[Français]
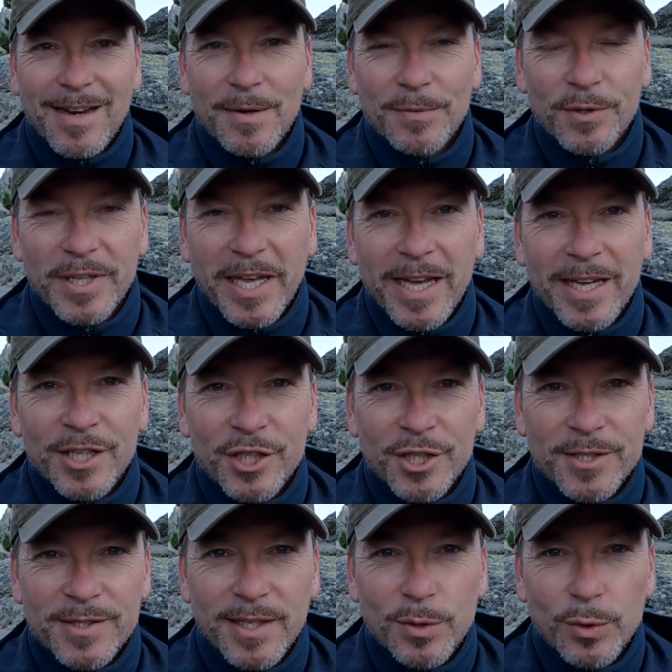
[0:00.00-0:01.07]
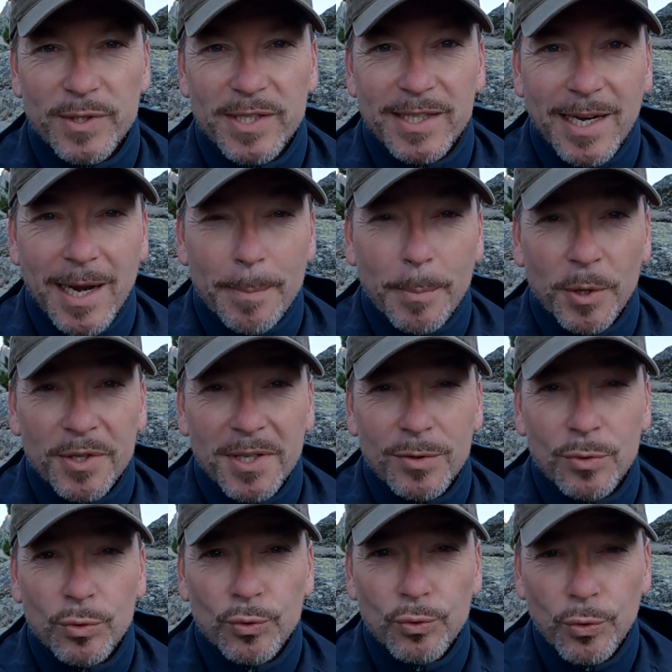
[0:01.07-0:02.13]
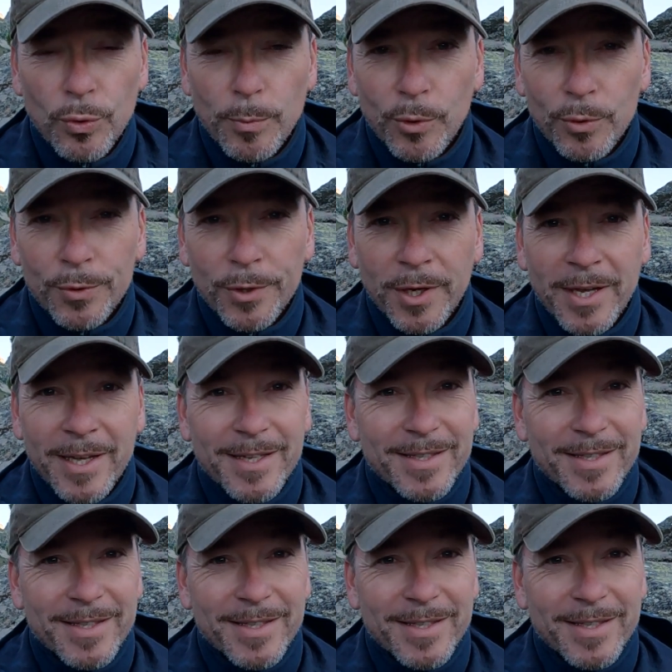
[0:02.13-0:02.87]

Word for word: L'avantage, c'est que c'est à la portée de tout le monde,